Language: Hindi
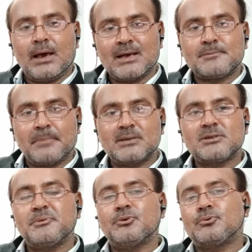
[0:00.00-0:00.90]

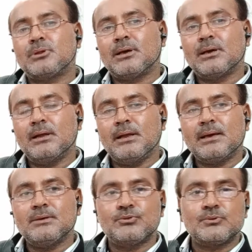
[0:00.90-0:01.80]
एस्पेक्ट्स भी होते हैं
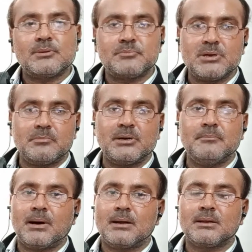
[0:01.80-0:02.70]
लेकिन जो सबसे बड़ी
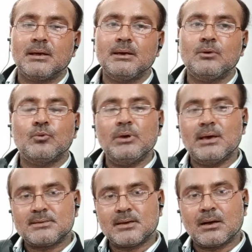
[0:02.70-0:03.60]
बात है कि कोई
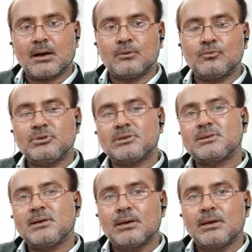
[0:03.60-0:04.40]
ऐसा कानून जिससे